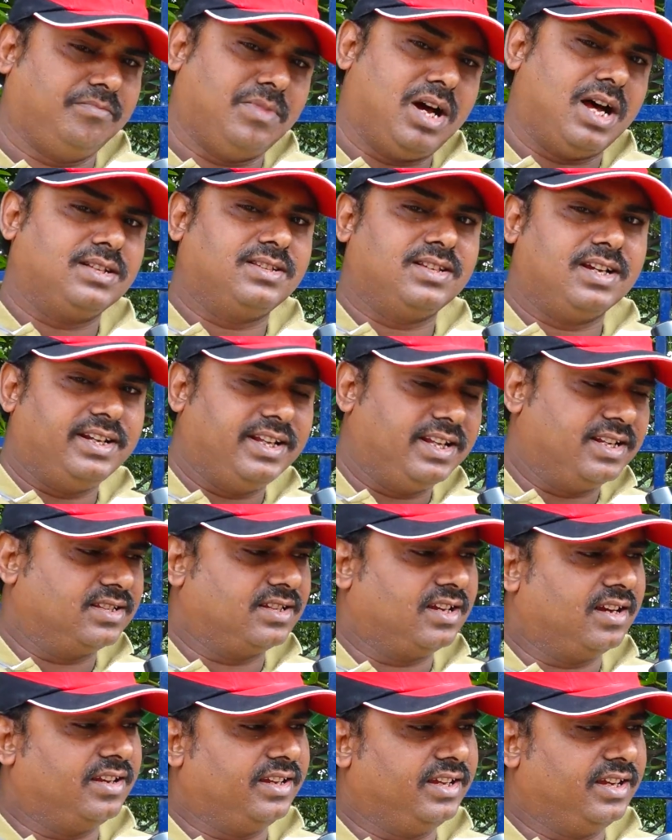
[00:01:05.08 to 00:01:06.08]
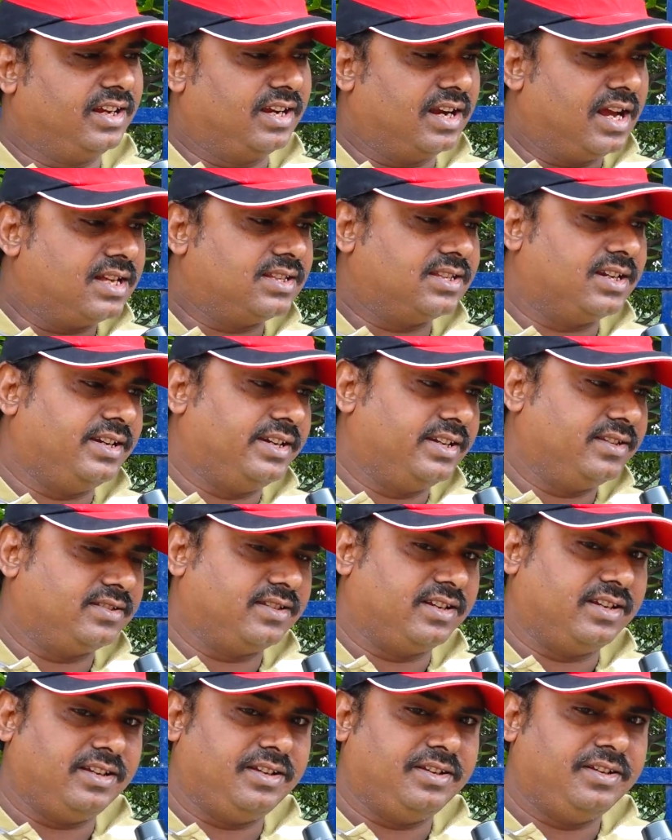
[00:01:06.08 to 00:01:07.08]
మాస్ ఆడియన్స్ కానీ క్లాస్ ఆడియన్స్
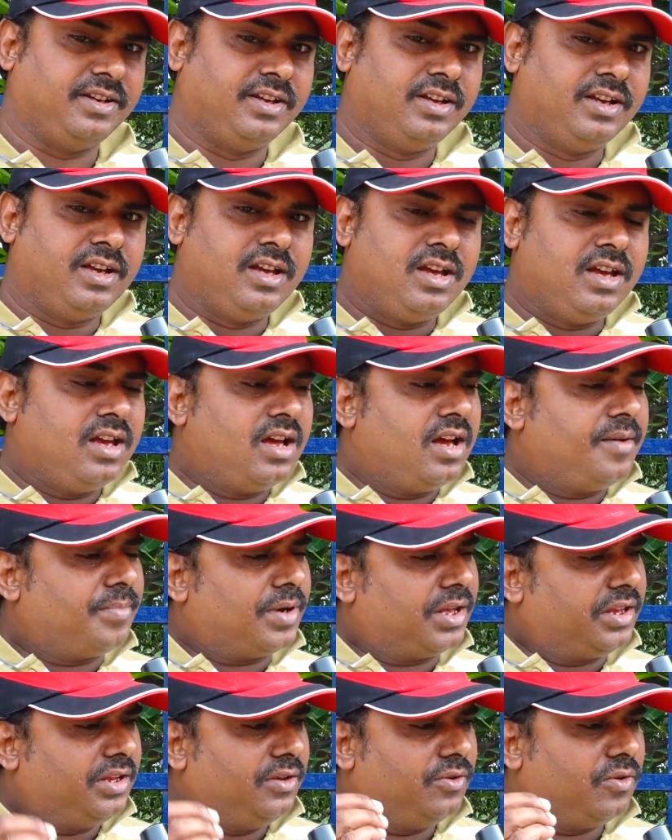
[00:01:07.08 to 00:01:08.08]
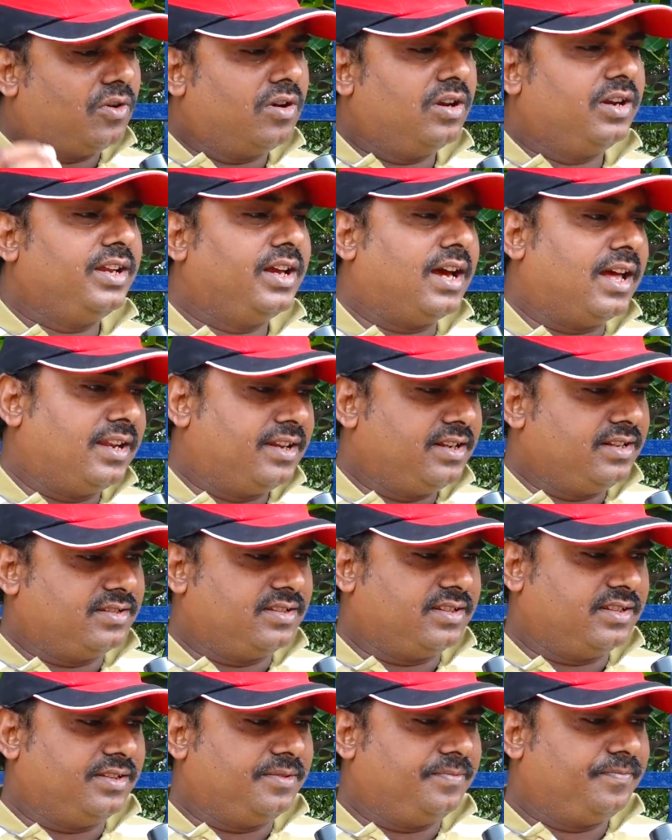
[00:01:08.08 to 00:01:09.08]
కానీ ప్రతి ఒక్కరిని
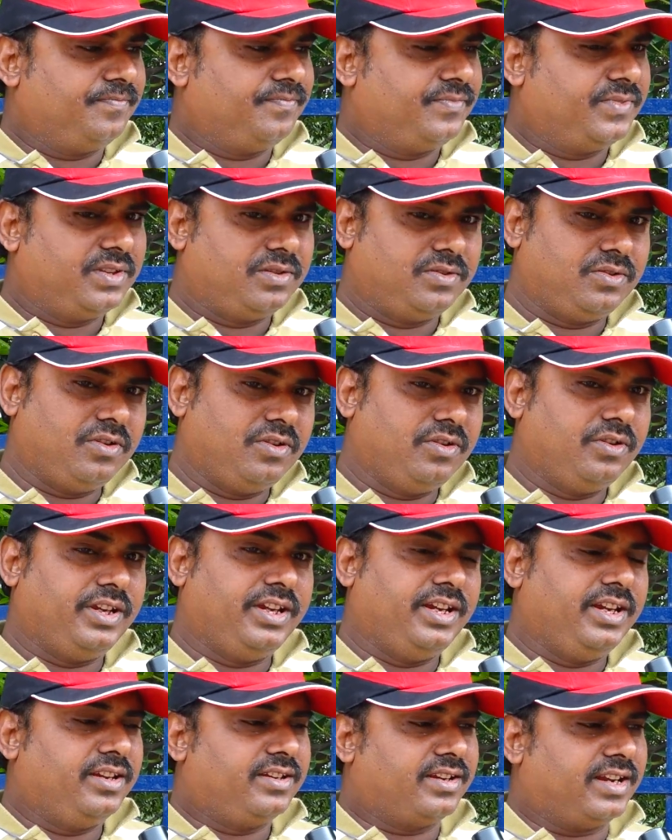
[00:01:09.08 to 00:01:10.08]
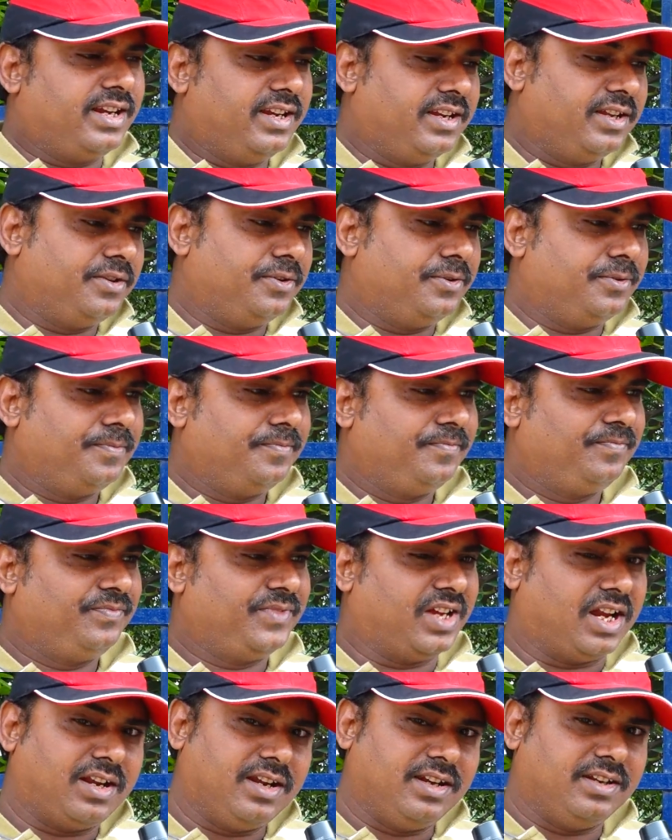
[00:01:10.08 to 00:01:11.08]
అలరిస్తుంది సో ఈ ట్రైలరు
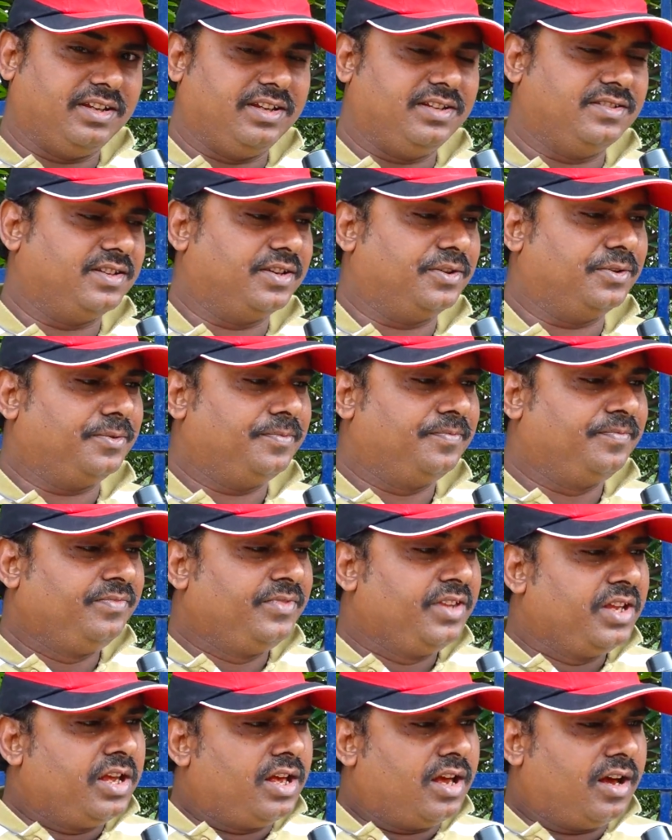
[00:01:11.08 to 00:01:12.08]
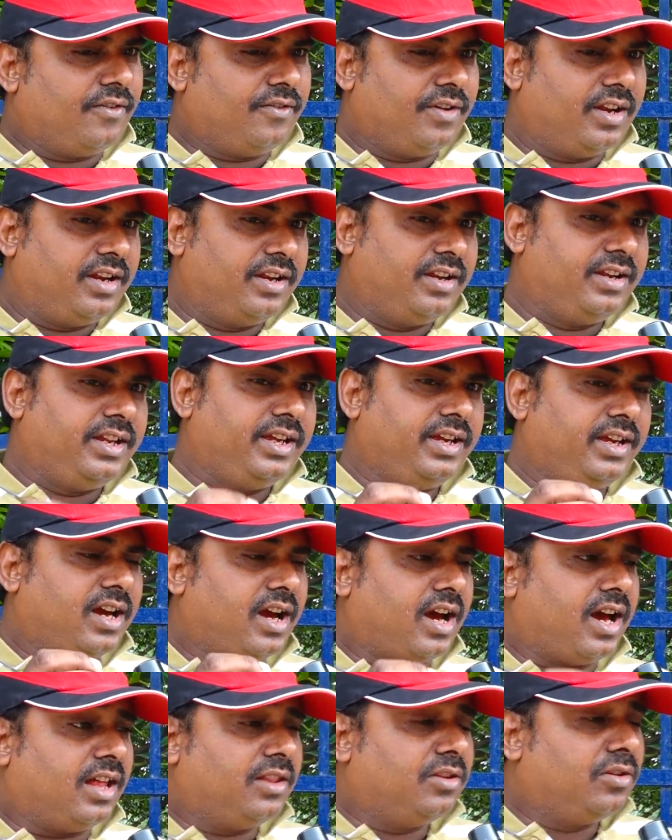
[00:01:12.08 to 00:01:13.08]
అలాగే టీజరు అవన్నీ
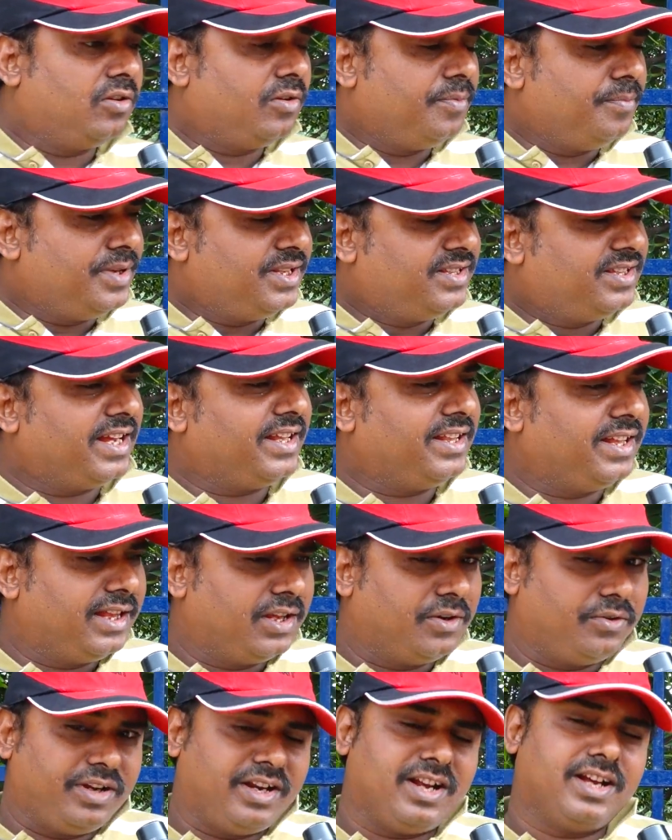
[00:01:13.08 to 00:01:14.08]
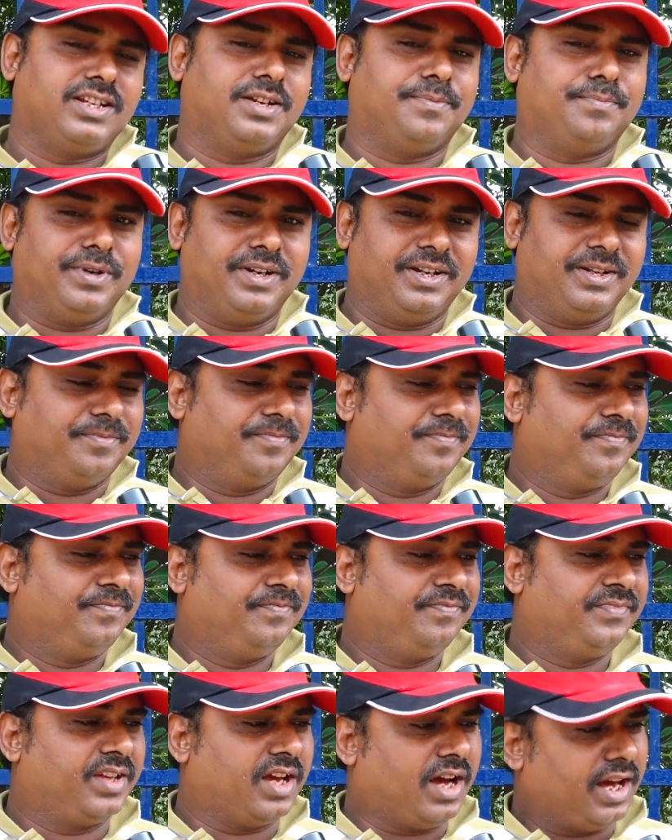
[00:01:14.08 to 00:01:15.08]
అందులో మిస్ అయింది ఏదైనా ఉంటే నాకు చెప్పండి
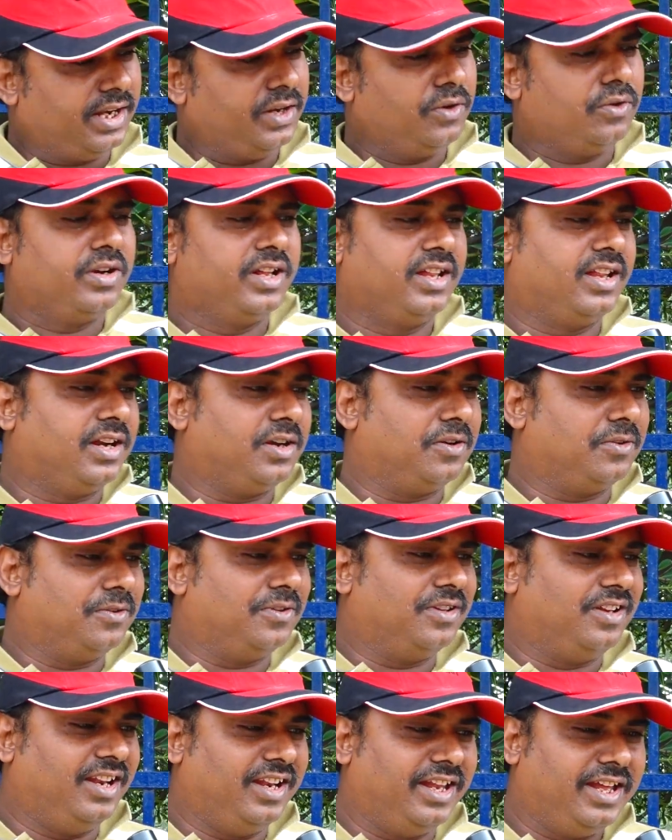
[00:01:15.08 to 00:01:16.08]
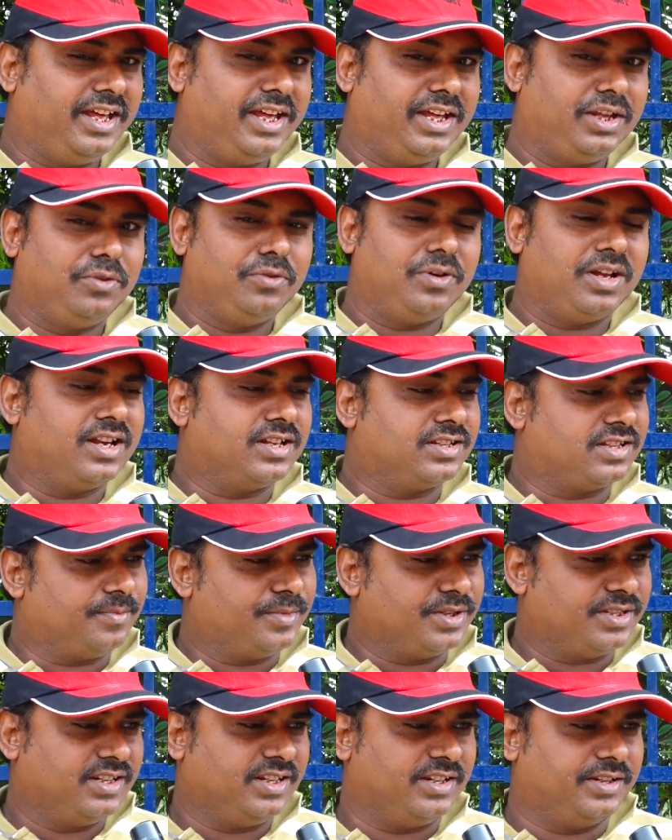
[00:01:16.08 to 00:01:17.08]
అన్నీ ఉన్నాయి దాంట్లో లేదు అన్న
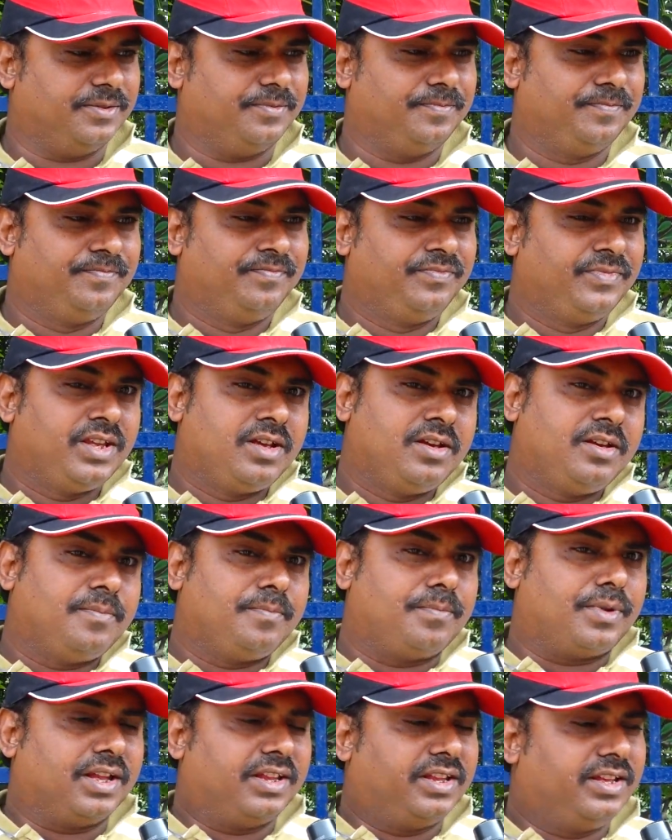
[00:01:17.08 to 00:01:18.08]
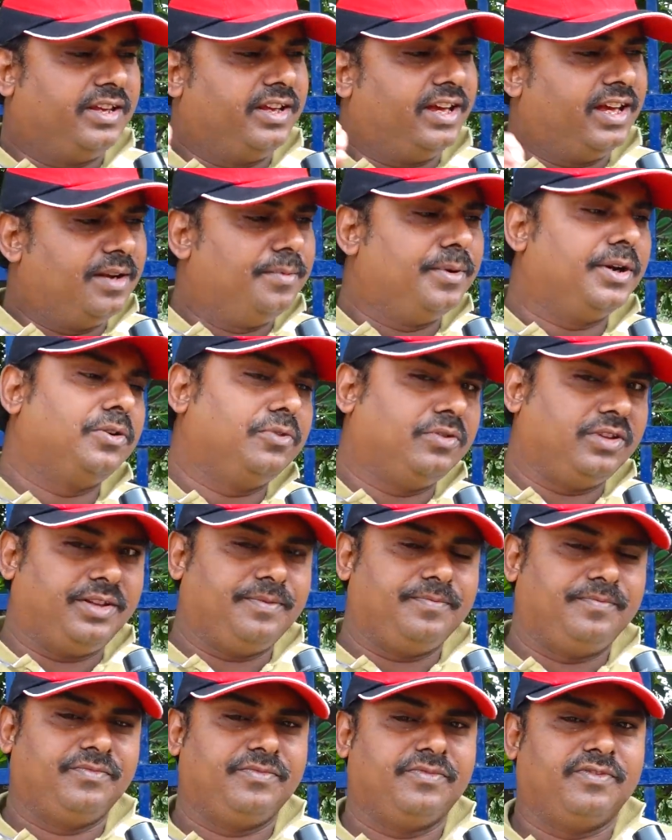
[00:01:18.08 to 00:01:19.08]
సమస్య లేదు ప్రతి ఎలిమెంట్ ఉంది
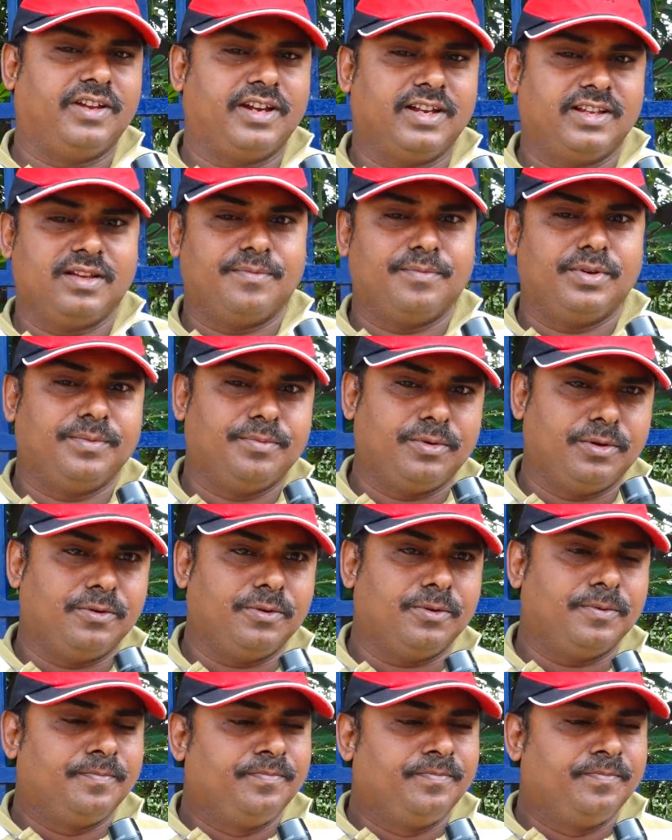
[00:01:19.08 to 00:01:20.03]
ఫర్ ఎగ్జాంపుల్ ఇప్పుడు